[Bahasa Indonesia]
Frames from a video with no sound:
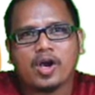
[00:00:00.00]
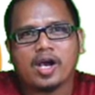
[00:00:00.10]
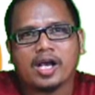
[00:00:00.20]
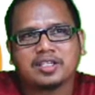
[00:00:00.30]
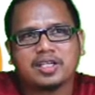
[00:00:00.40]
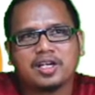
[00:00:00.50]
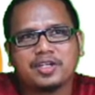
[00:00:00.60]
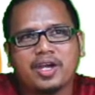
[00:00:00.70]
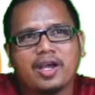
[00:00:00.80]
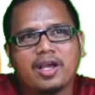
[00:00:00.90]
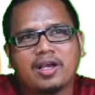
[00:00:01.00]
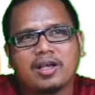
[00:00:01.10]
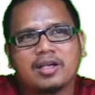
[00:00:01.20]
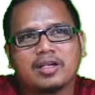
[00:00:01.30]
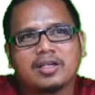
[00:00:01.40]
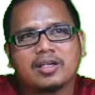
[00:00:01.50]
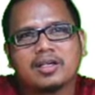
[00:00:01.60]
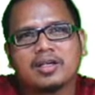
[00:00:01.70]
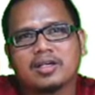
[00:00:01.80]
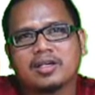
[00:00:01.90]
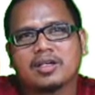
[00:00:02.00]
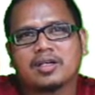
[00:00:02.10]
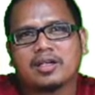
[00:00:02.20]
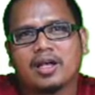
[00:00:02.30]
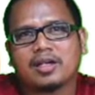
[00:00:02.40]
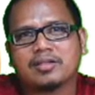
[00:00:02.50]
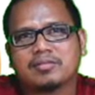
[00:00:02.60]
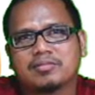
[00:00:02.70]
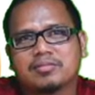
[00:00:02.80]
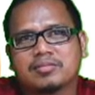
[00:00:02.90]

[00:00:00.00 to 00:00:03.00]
hasilnya dan